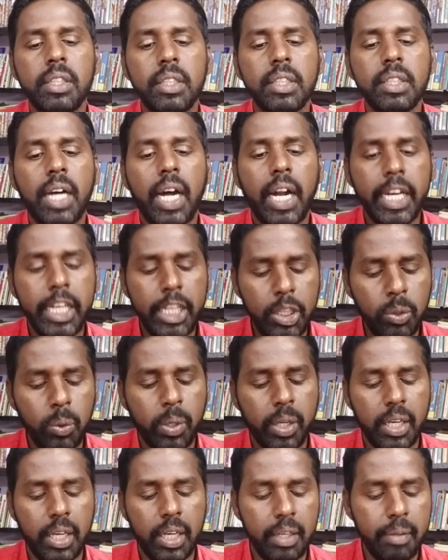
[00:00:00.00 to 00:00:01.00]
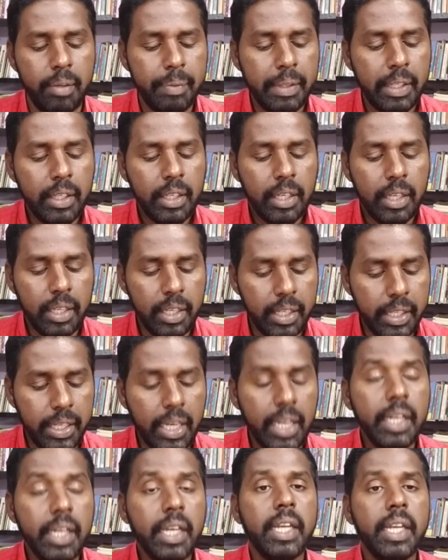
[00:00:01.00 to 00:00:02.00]
வந்து அணிந்துரையில
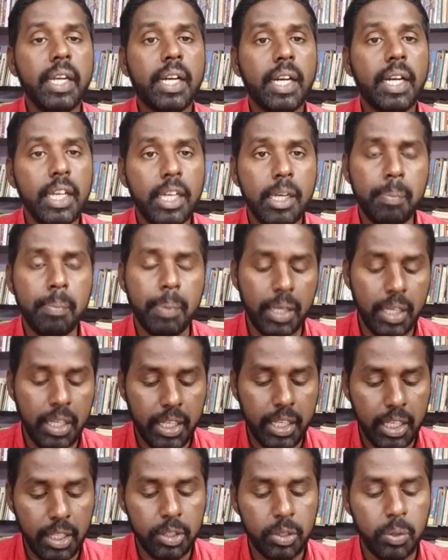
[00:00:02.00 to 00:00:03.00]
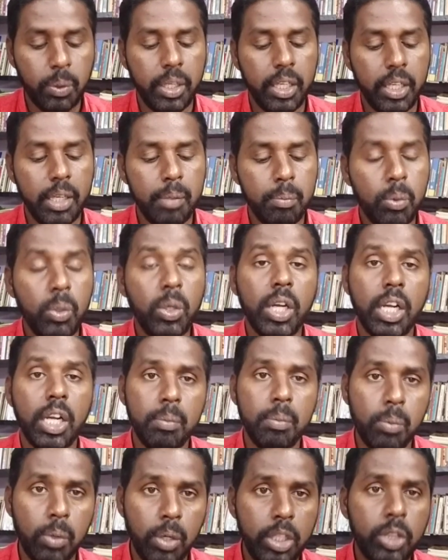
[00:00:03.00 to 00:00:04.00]
இலங்கை கிழக்கு பல்கலைக்கழகத்துடைய
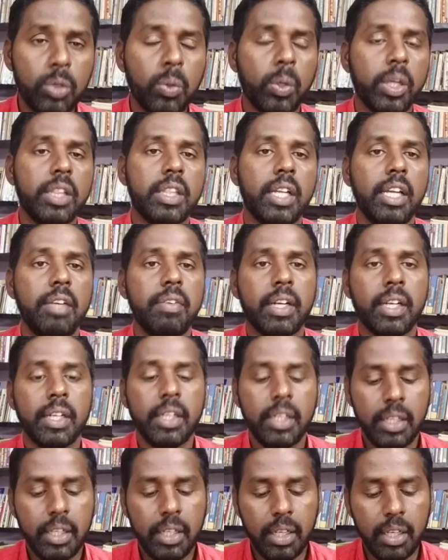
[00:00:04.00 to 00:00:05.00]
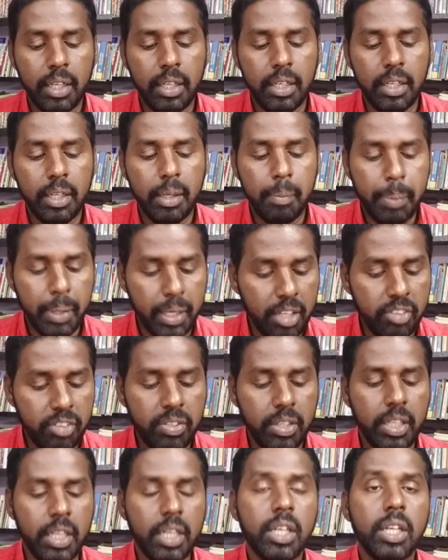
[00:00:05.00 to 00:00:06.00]
முன்னாள் மொழித்துறை தலைவர்
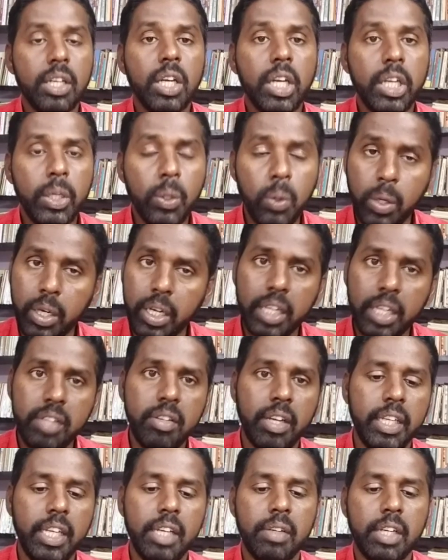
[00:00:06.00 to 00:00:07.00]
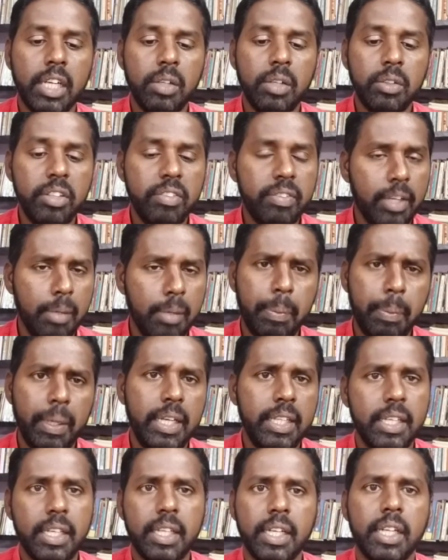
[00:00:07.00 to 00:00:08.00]
பேராசிரியர் யோகராஜா ஐயா அவர்கள் வந்து சிறப்பாக
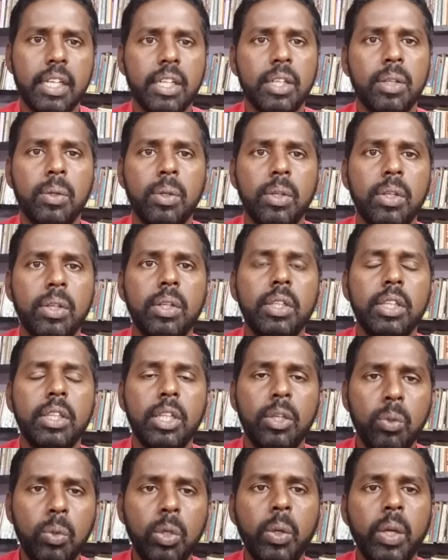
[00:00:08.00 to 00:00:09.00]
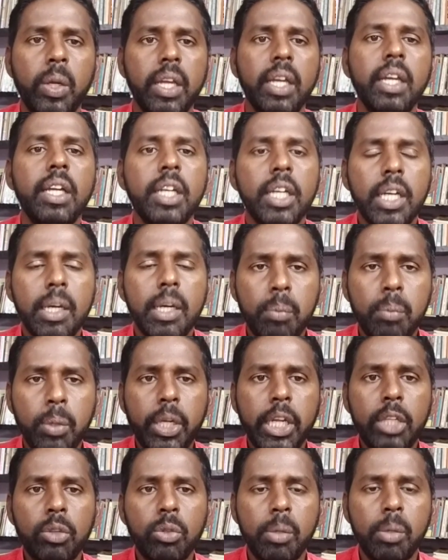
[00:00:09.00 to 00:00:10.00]
எழுதியிருக்கிறார் ஒரு இந்த நூலுடைய
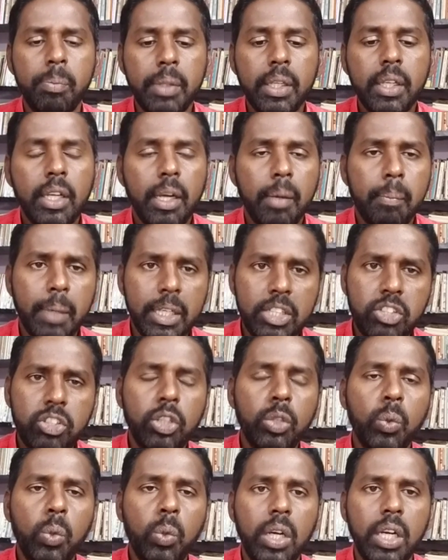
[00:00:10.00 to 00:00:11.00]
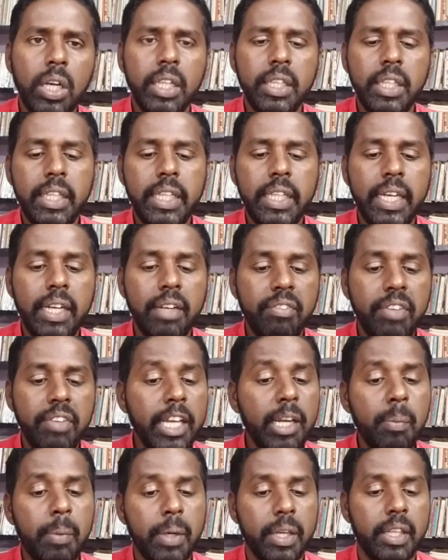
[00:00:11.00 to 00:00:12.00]
முக்கியத்துவம் மற்ற வந்து இது என்ன
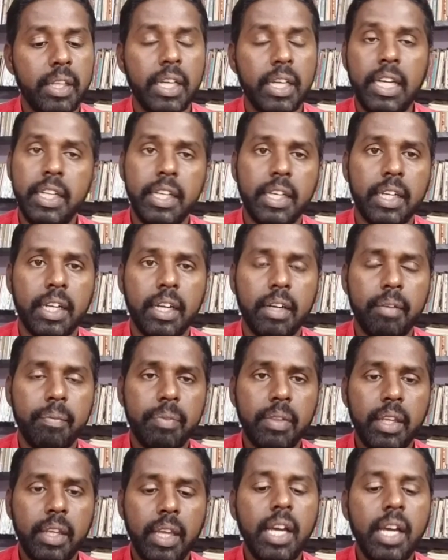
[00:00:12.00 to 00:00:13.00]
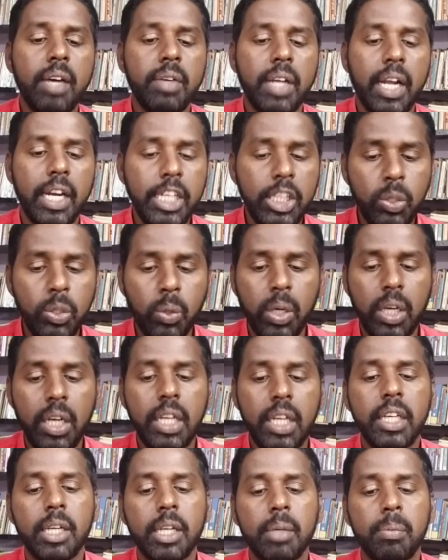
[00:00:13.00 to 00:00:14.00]
வேறுபடுதுங்கள் இருக்கிறார் ஏன்னா அவர் அணிந்துரை
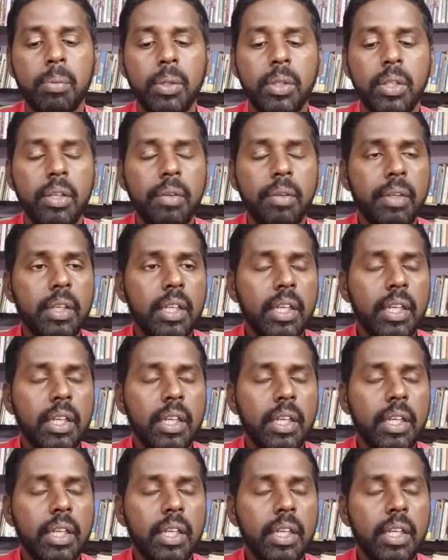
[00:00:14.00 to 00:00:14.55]
எழுதுகிற போது